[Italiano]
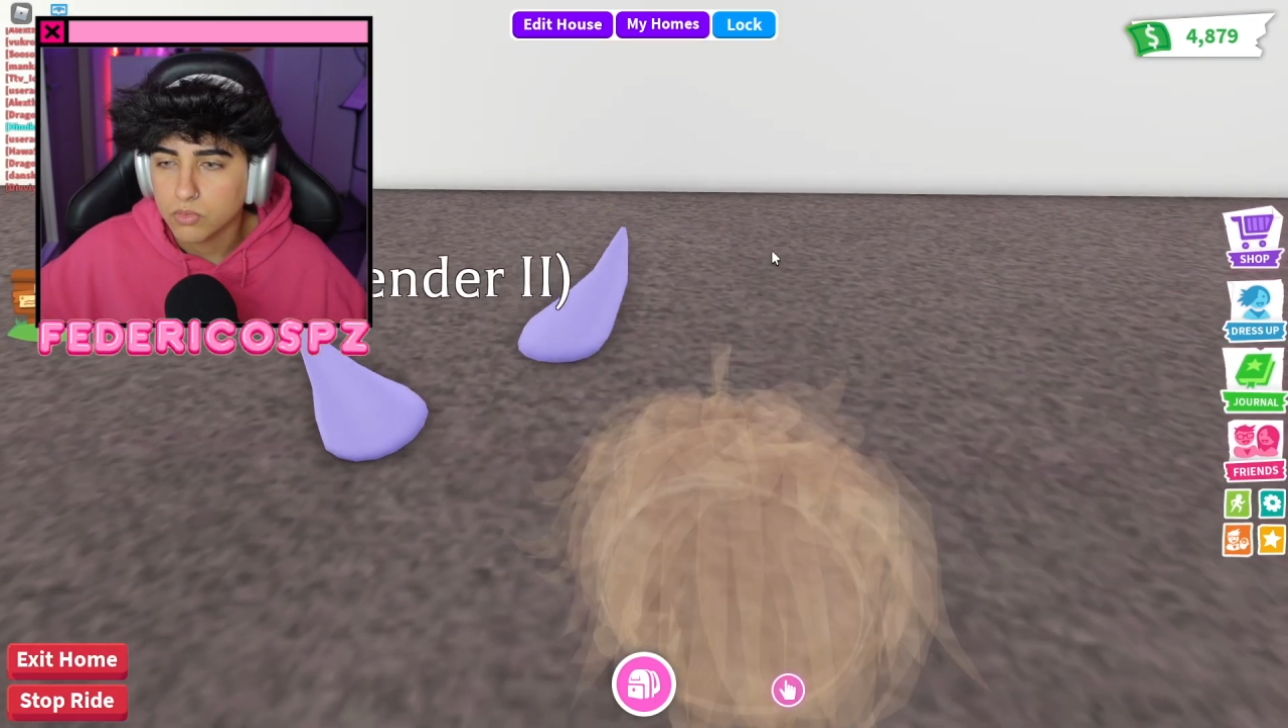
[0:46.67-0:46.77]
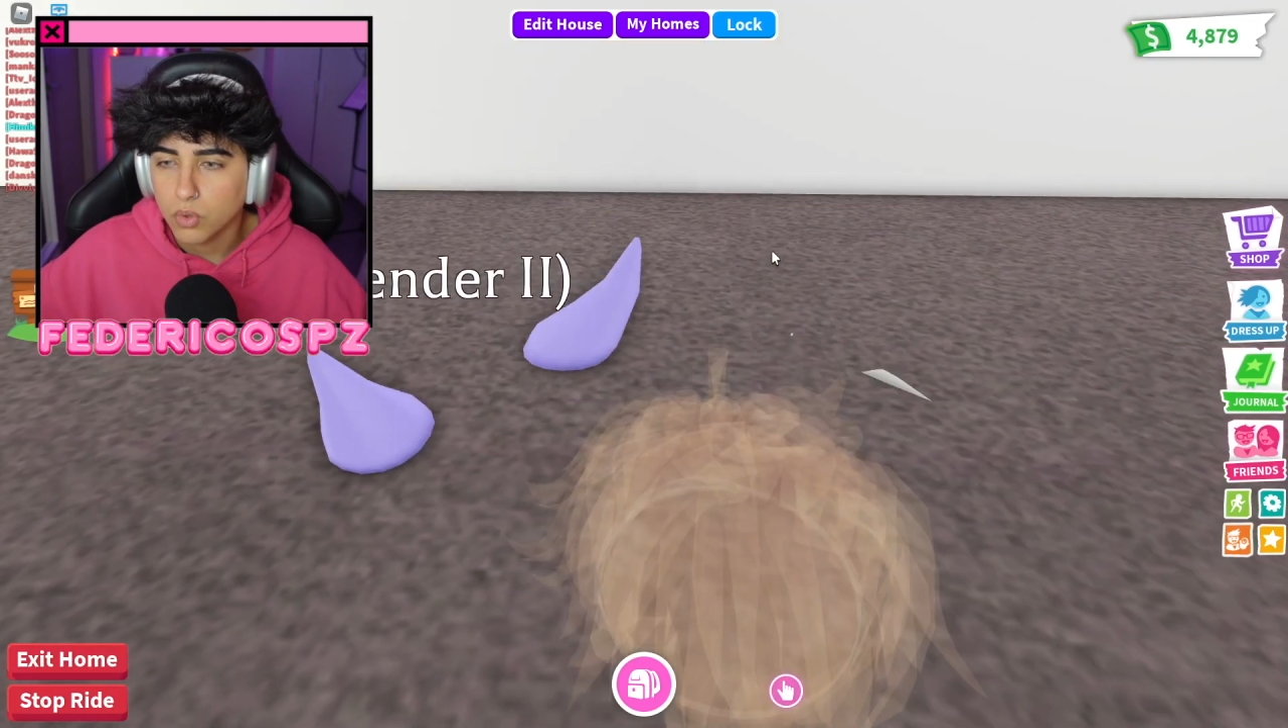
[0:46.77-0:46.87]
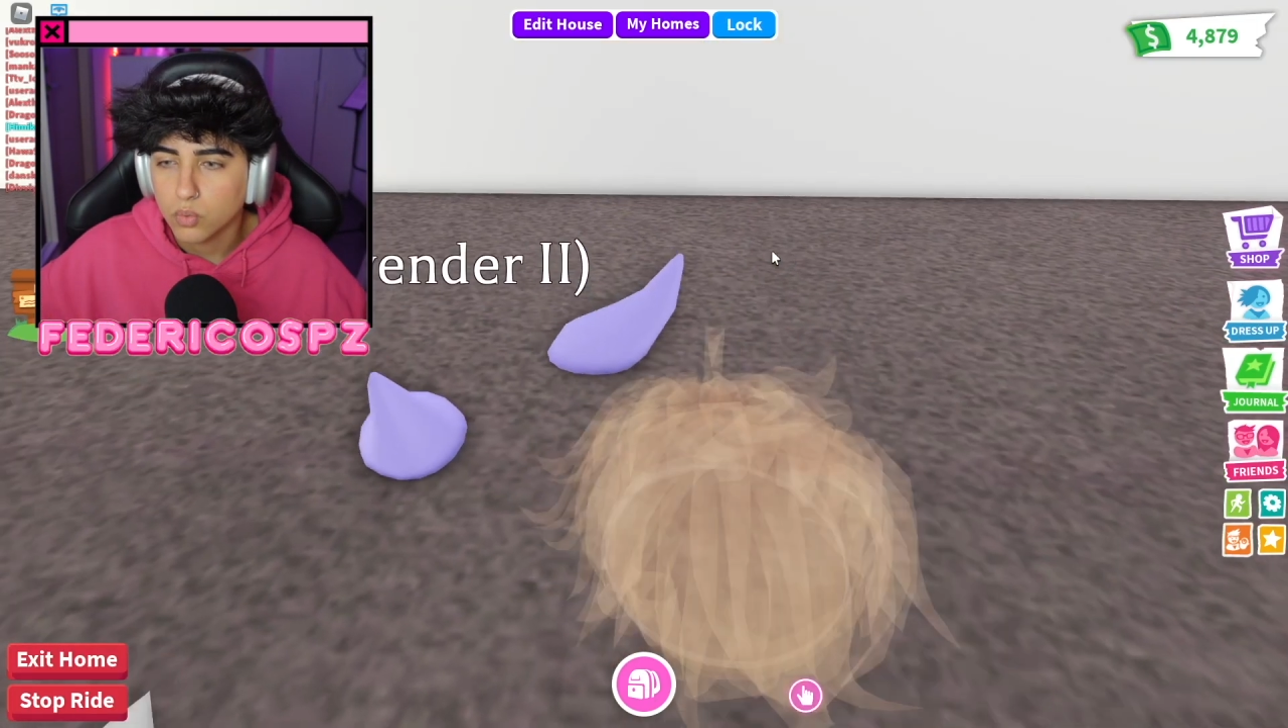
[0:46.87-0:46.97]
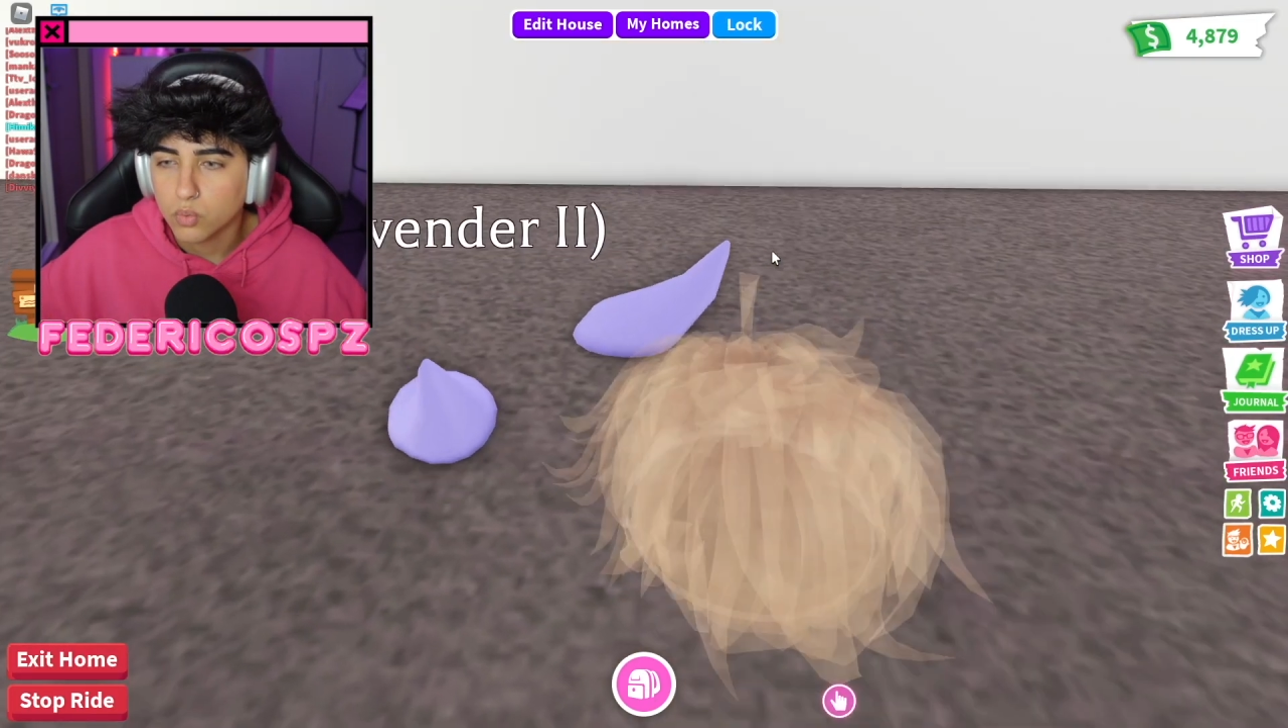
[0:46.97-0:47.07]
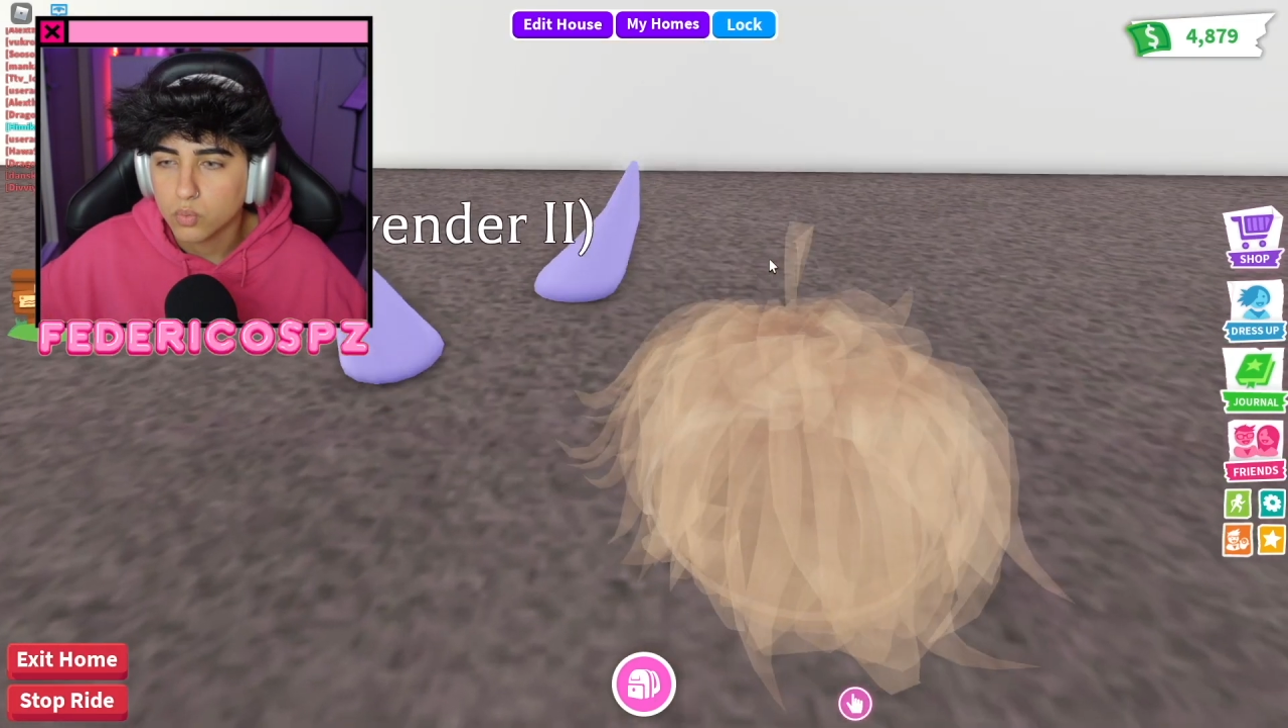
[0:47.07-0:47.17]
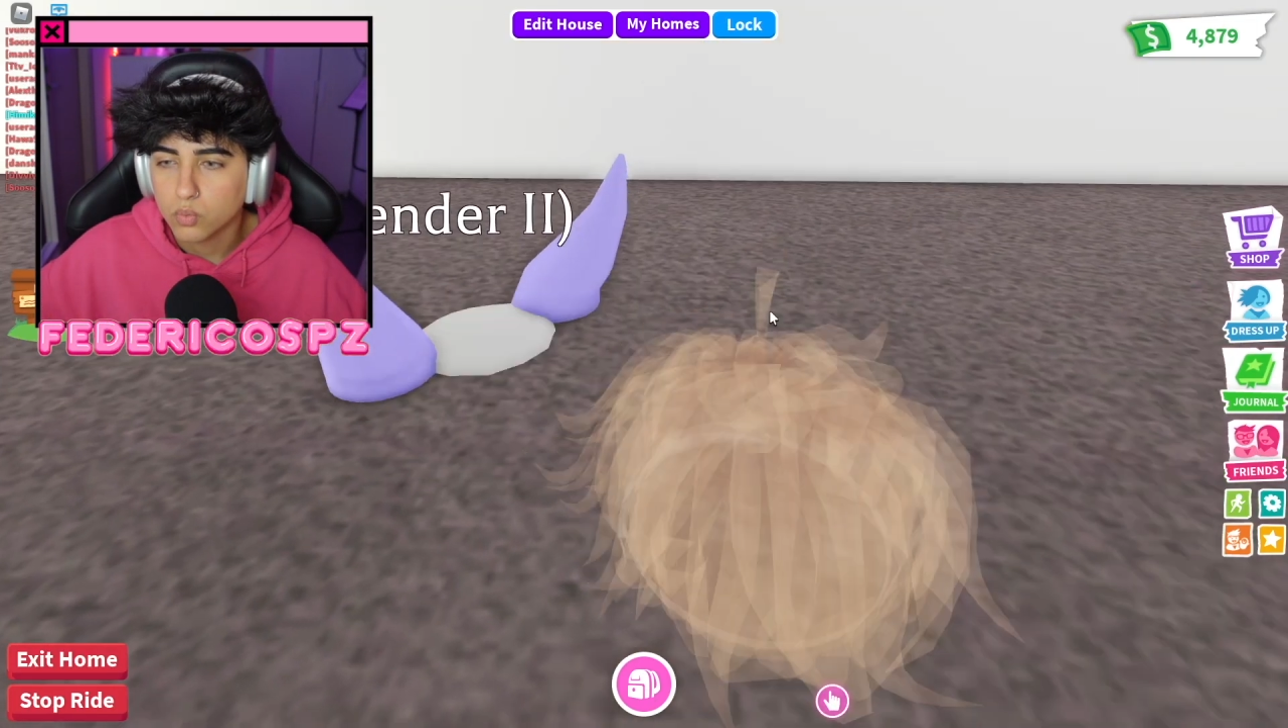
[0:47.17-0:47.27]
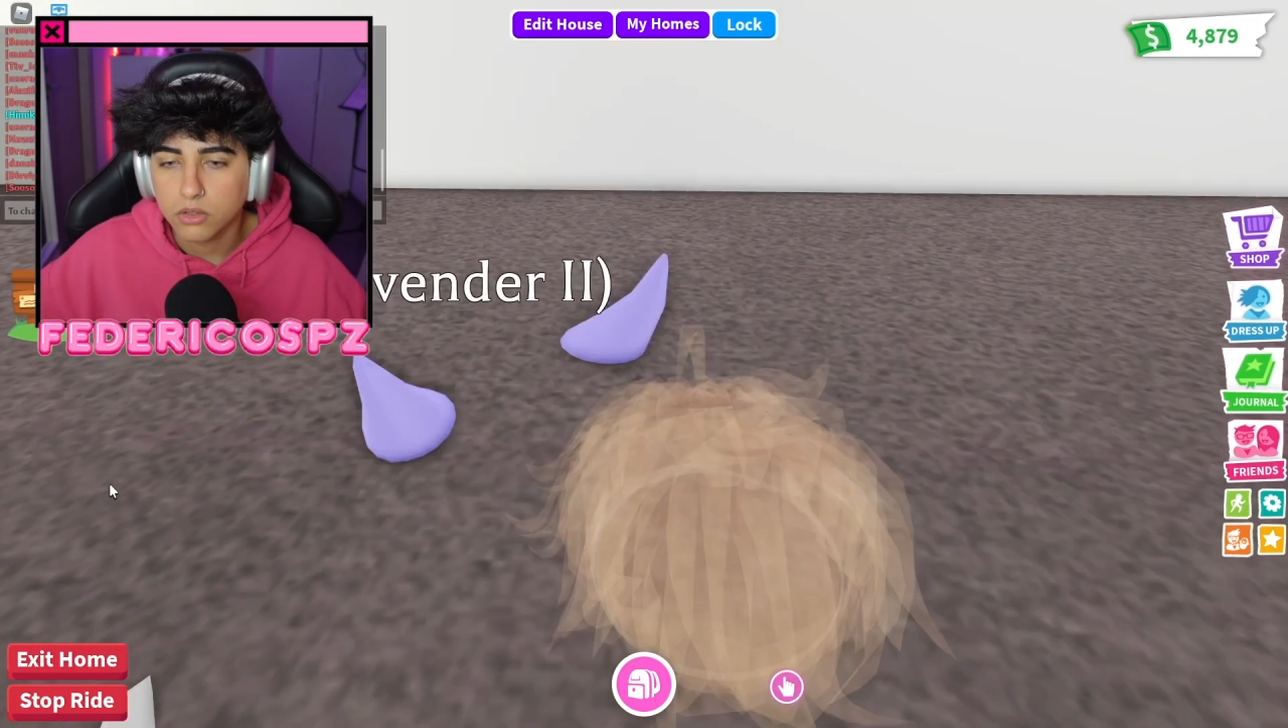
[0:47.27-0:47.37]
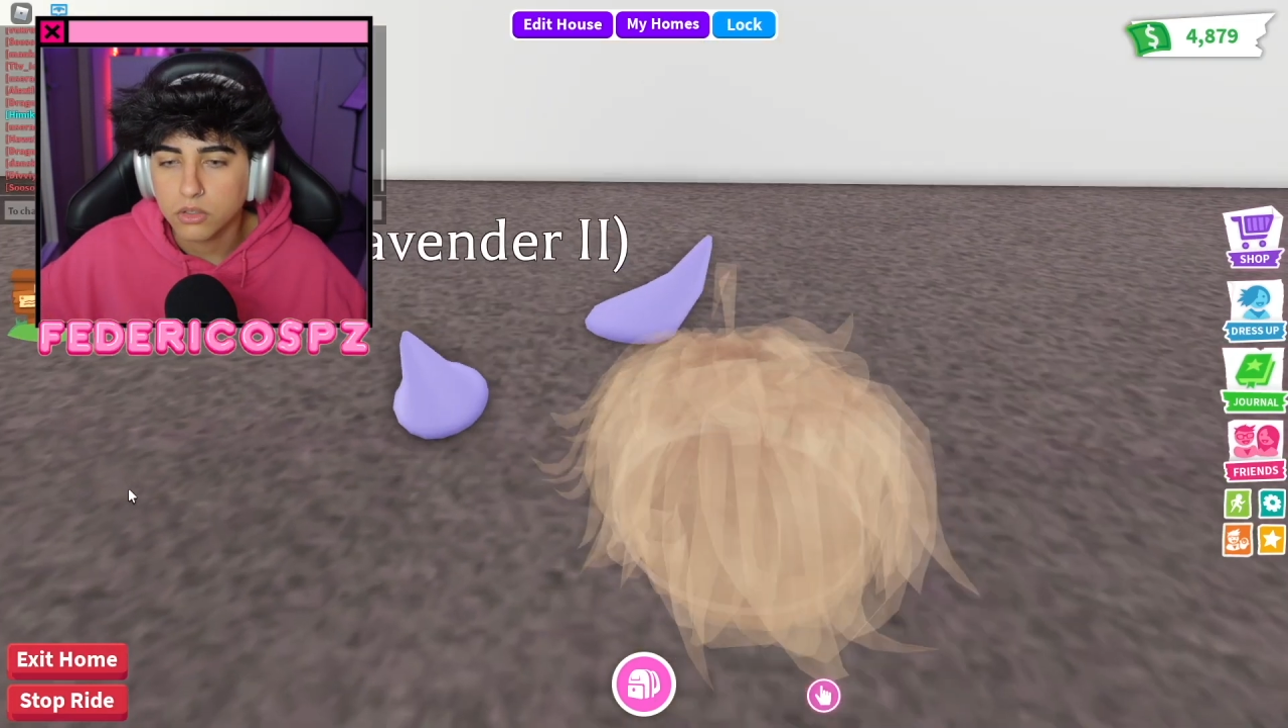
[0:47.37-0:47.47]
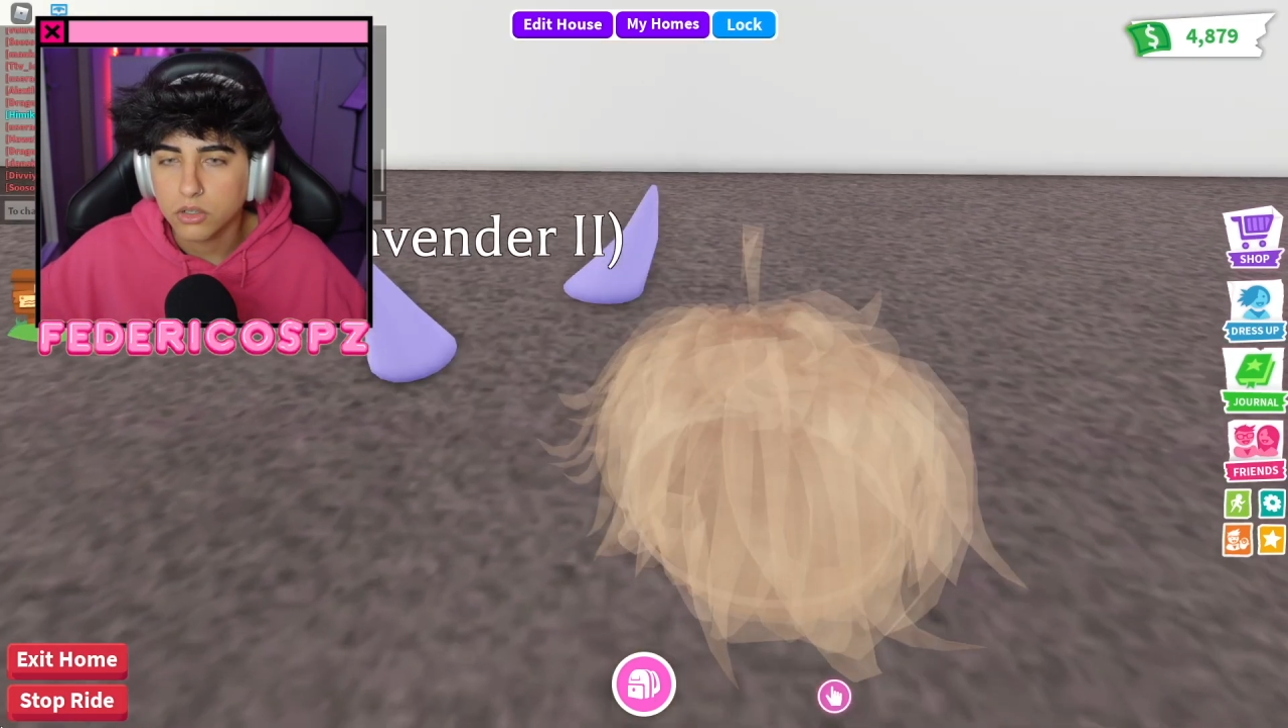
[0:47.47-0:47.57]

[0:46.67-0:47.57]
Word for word: Oh. Oh